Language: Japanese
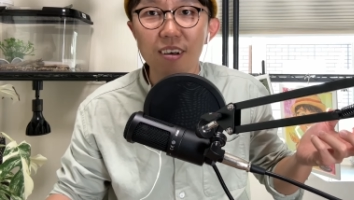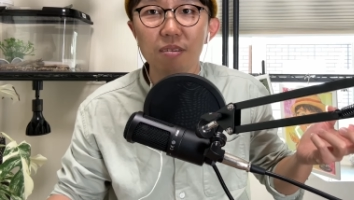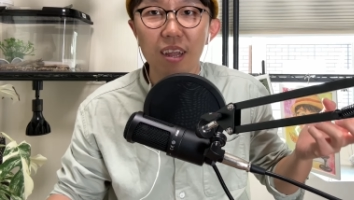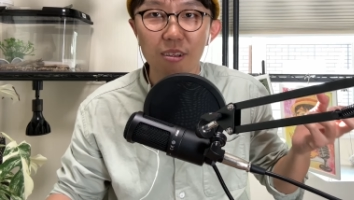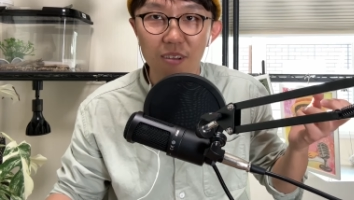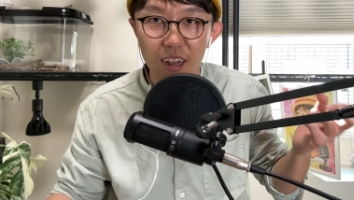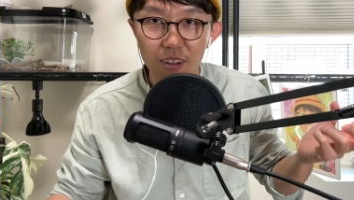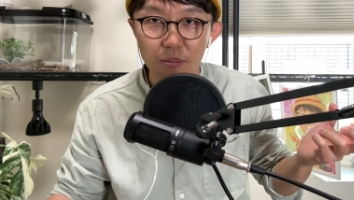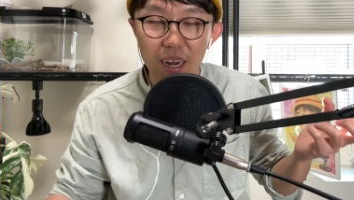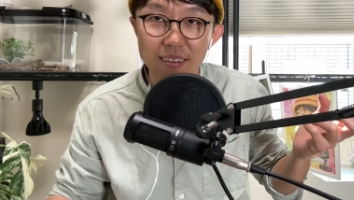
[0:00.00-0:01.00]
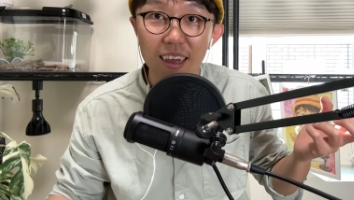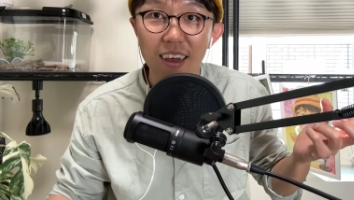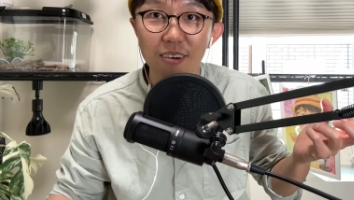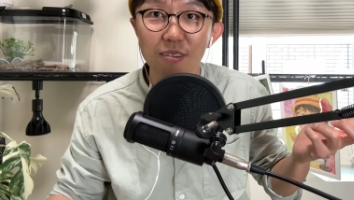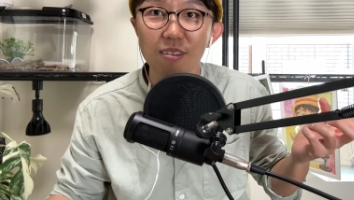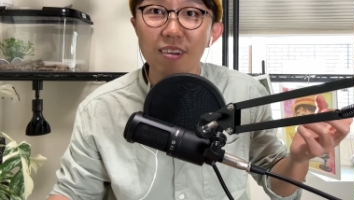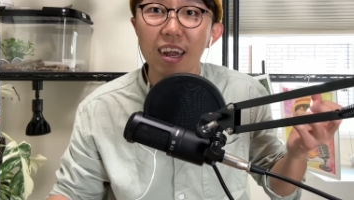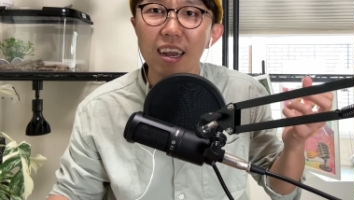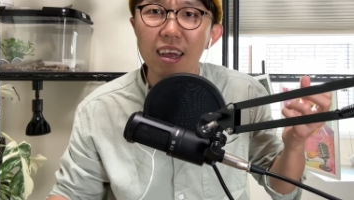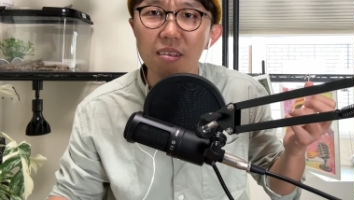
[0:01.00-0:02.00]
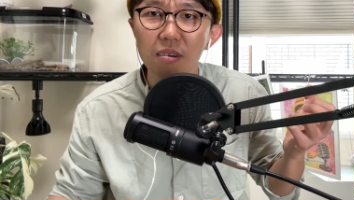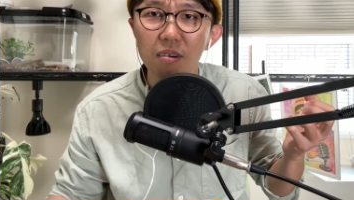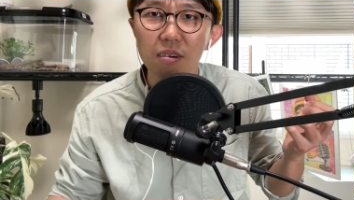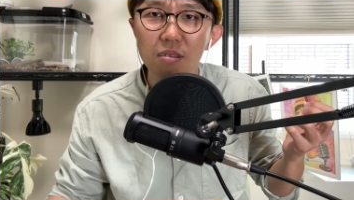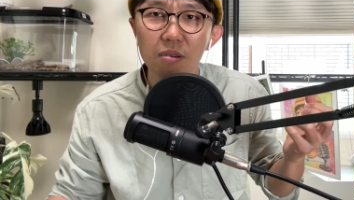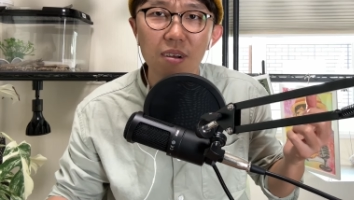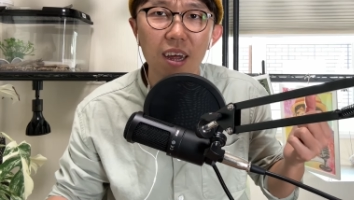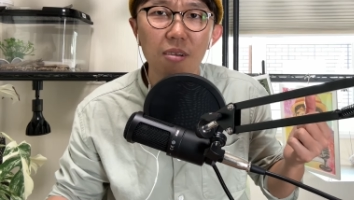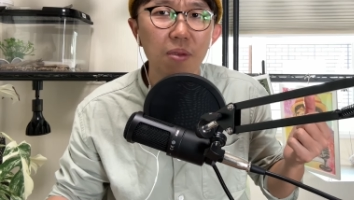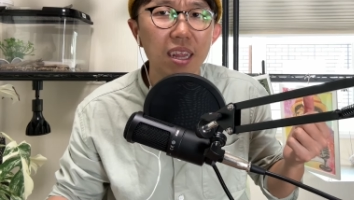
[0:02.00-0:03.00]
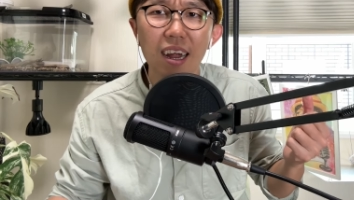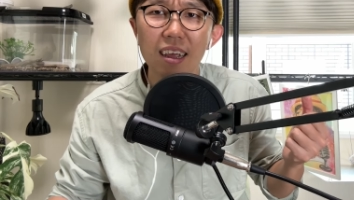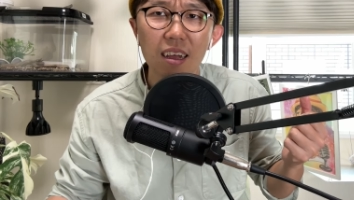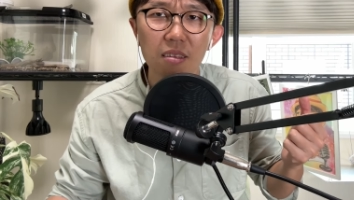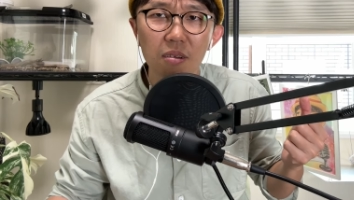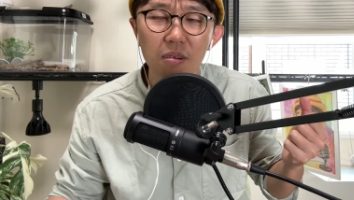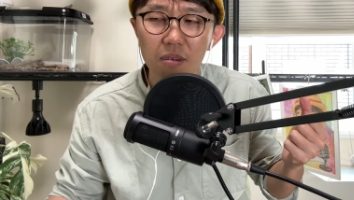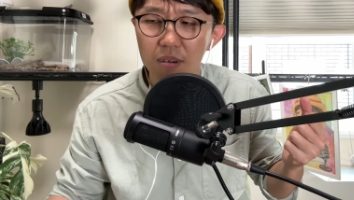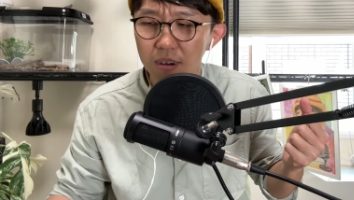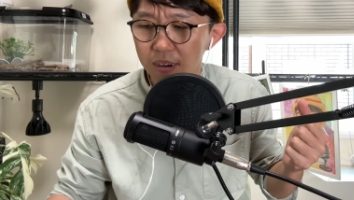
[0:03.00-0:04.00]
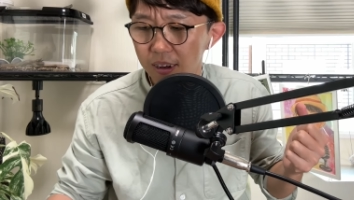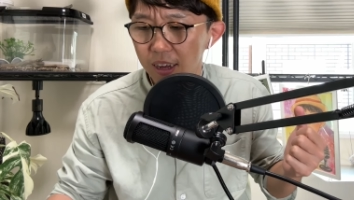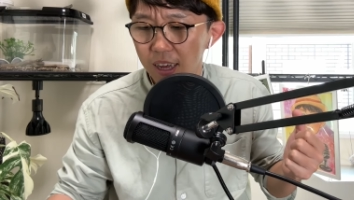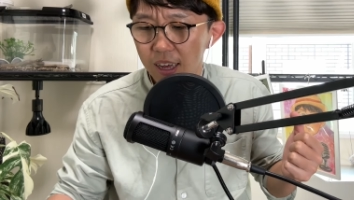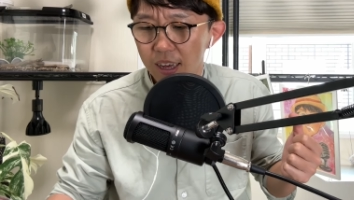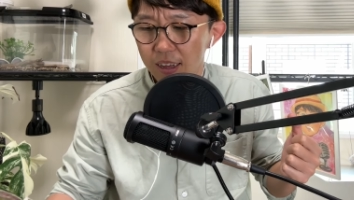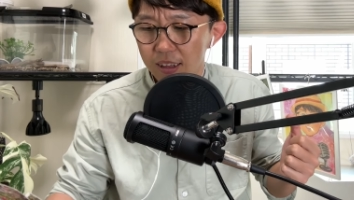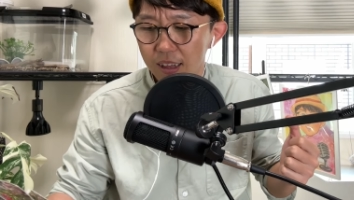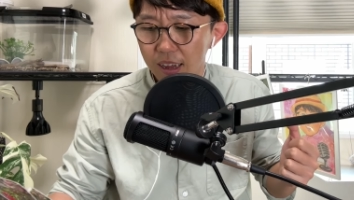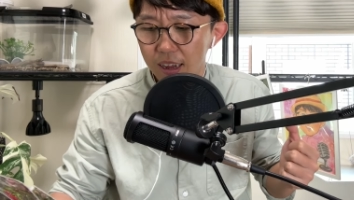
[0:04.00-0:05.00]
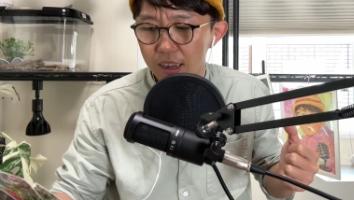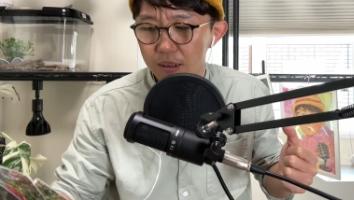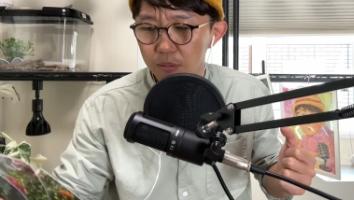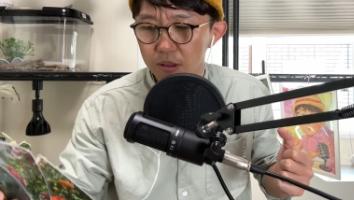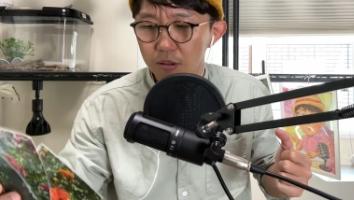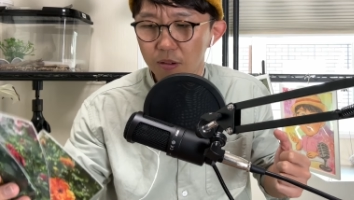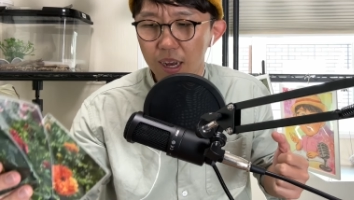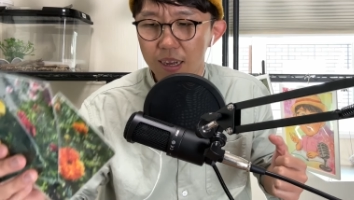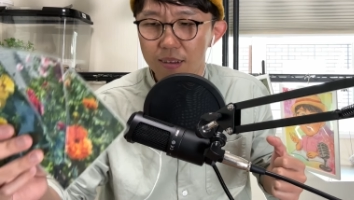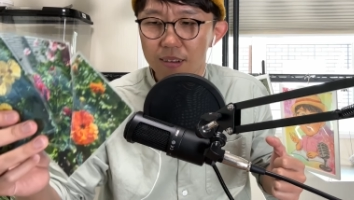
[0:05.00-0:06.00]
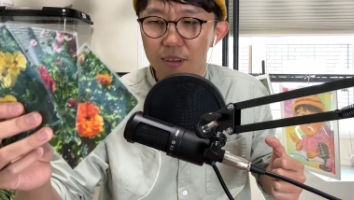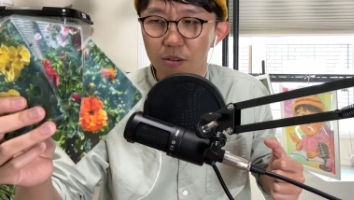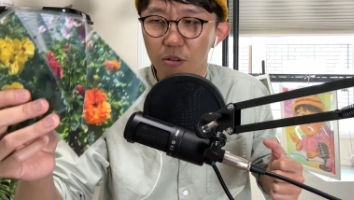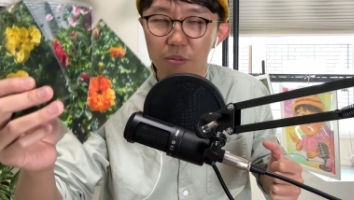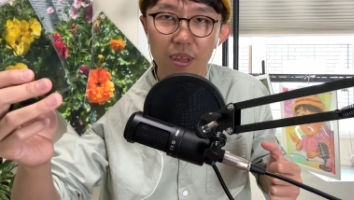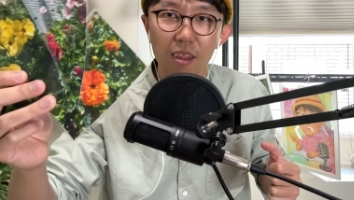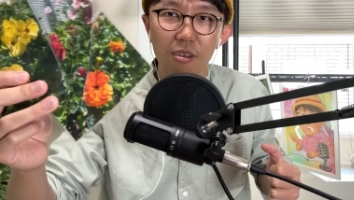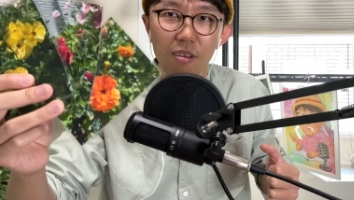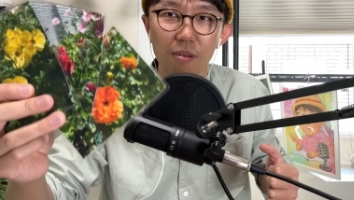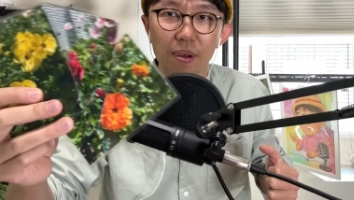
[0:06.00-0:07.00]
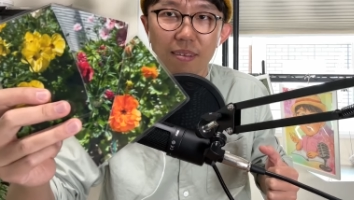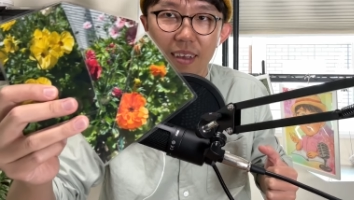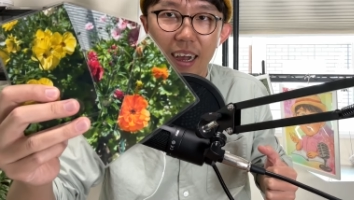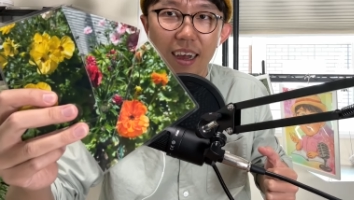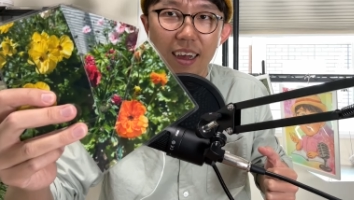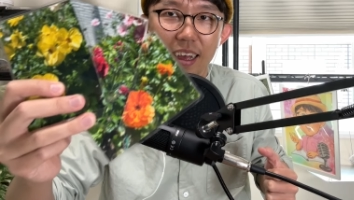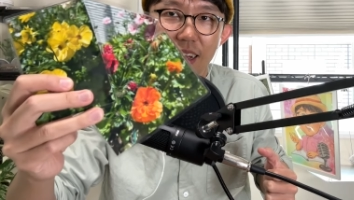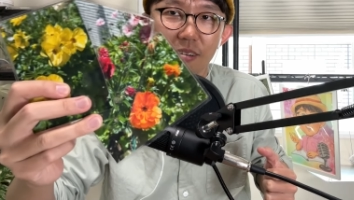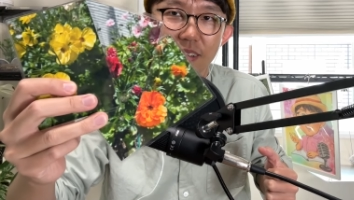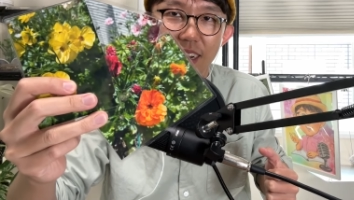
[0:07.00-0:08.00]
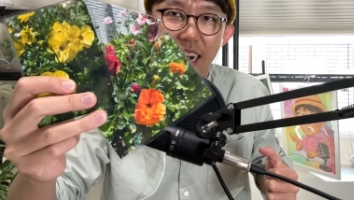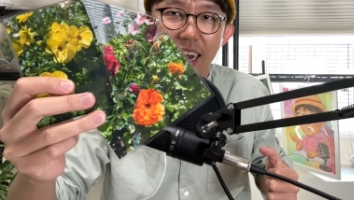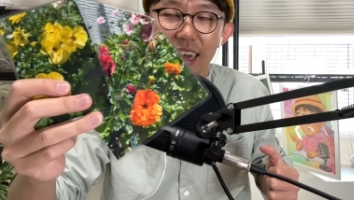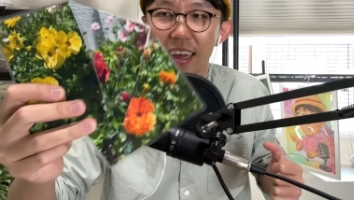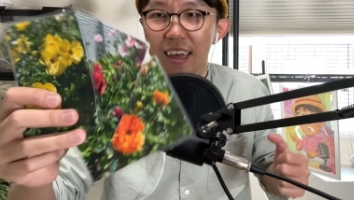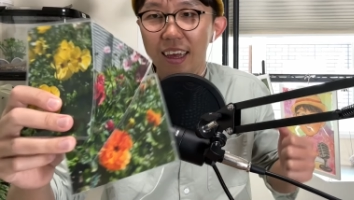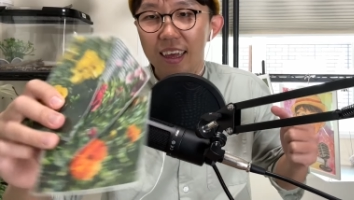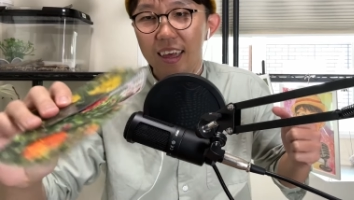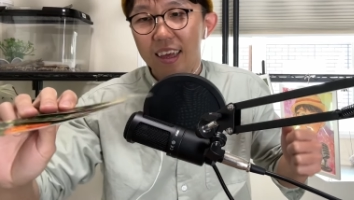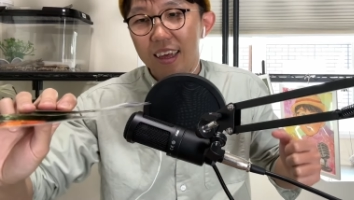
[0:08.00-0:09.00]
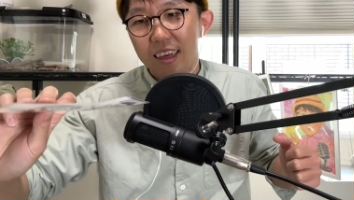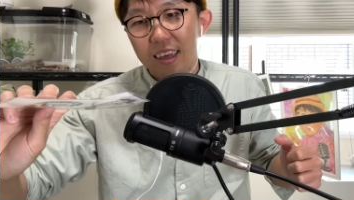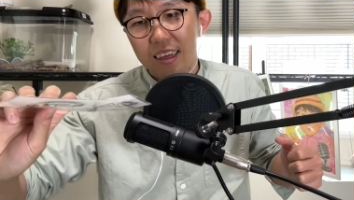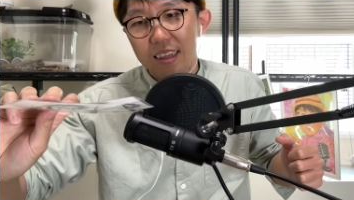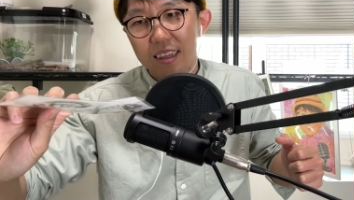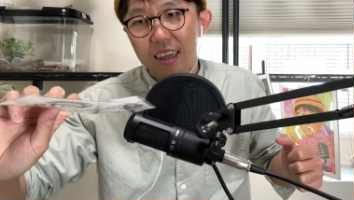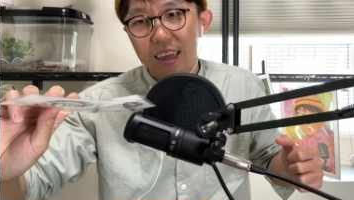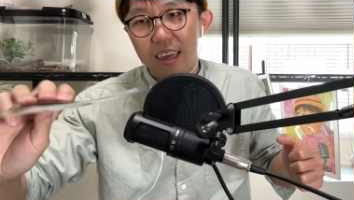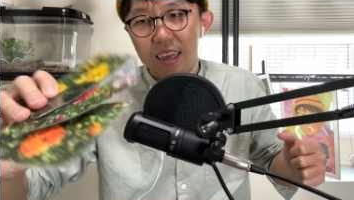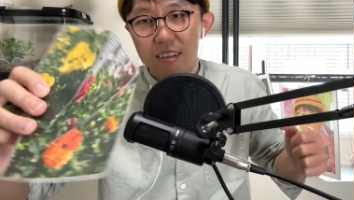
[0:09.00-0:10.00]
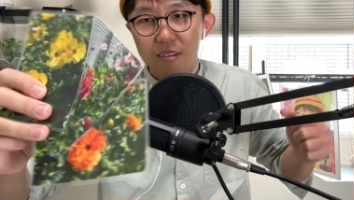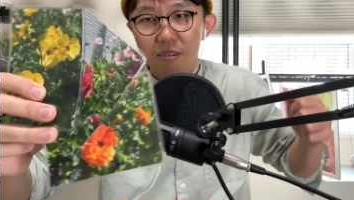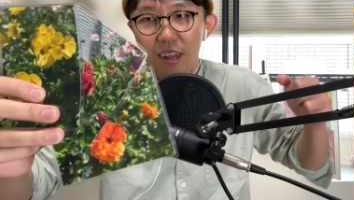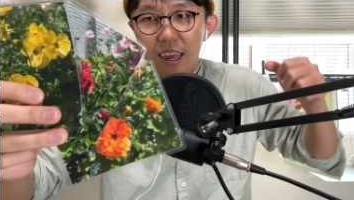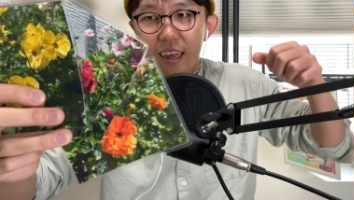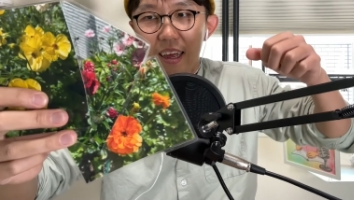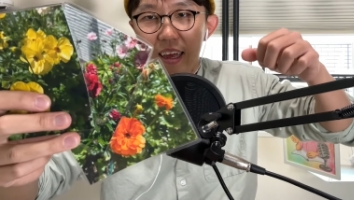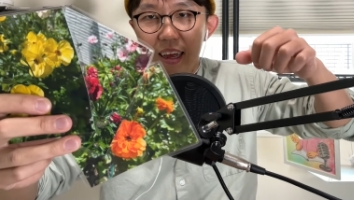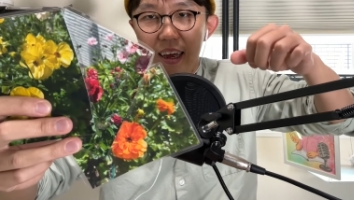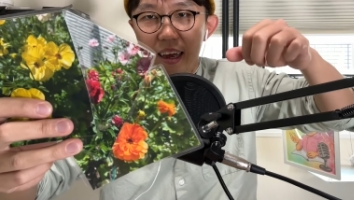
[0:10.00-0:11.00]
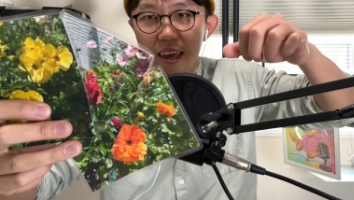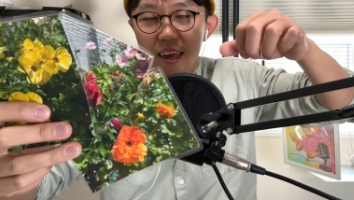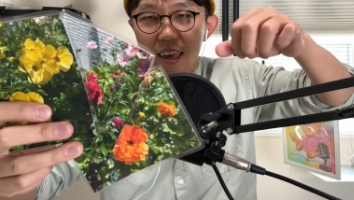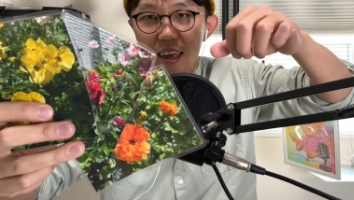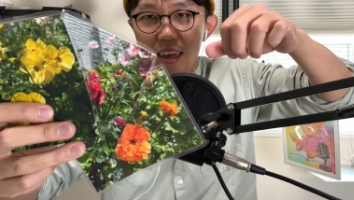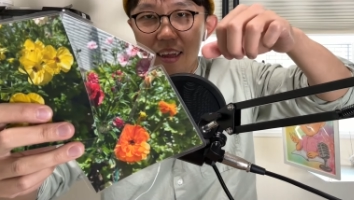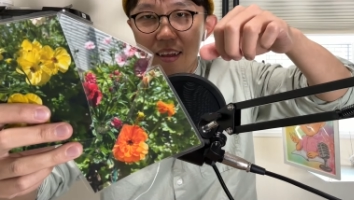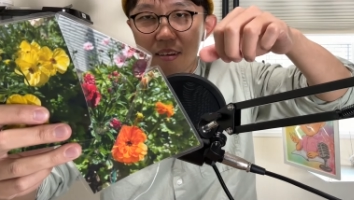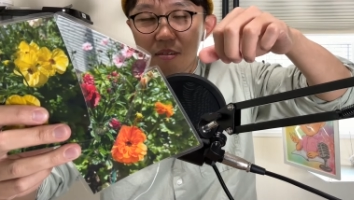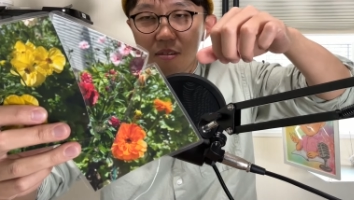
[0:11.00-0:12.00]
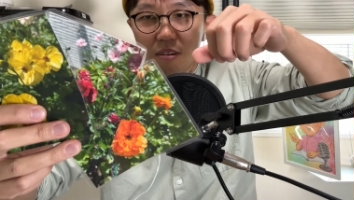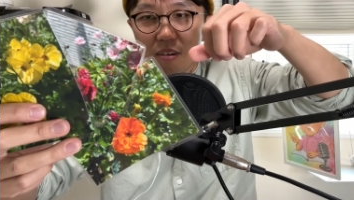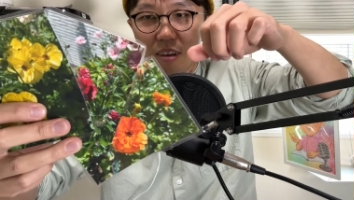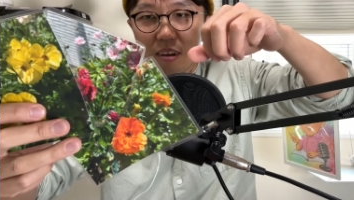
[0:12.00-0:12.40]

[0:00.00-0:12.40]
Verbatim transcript: などなど皆さん本当にありがとう。ドンラーのみんなありがとう。ねまあ、その感謝を込めてと言いますか、えー、こちら。えー、一応ね、えー、このい